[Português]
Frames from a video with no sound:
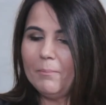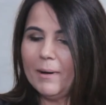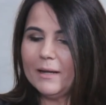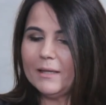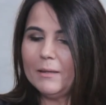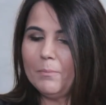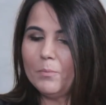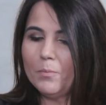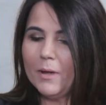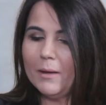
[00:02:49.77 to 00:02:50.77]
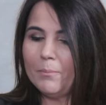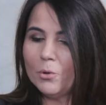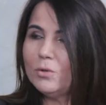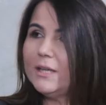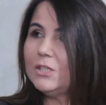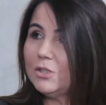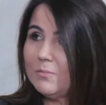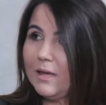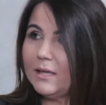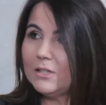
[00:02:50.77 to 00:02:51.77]
para que é,
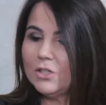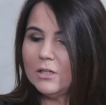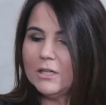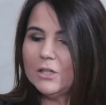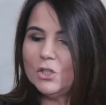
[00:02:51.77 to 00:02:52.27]
prudentemente